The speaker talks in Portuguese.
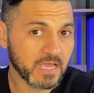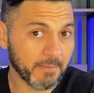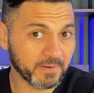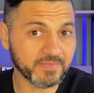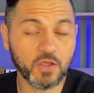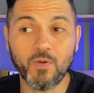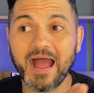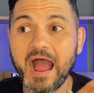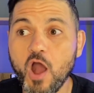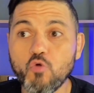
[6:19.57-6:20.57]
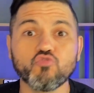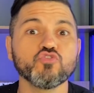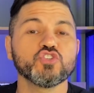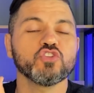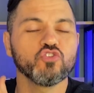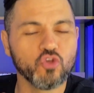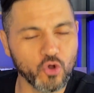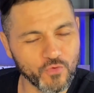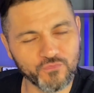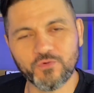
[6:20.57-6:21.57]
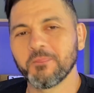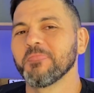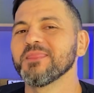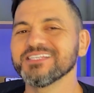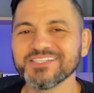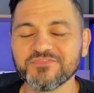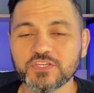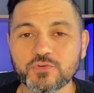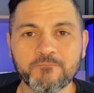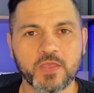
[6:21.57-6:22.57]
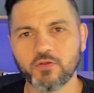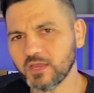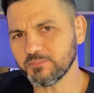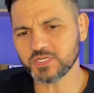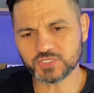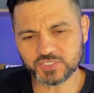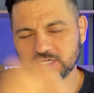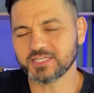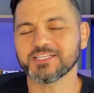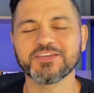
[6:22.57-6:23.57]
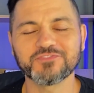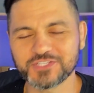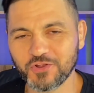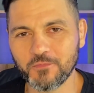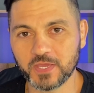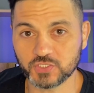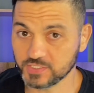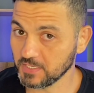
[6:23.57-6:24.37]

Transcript: aprendeu algo de novo nesse vídeo, eu quero pedir a gentileza que você comente.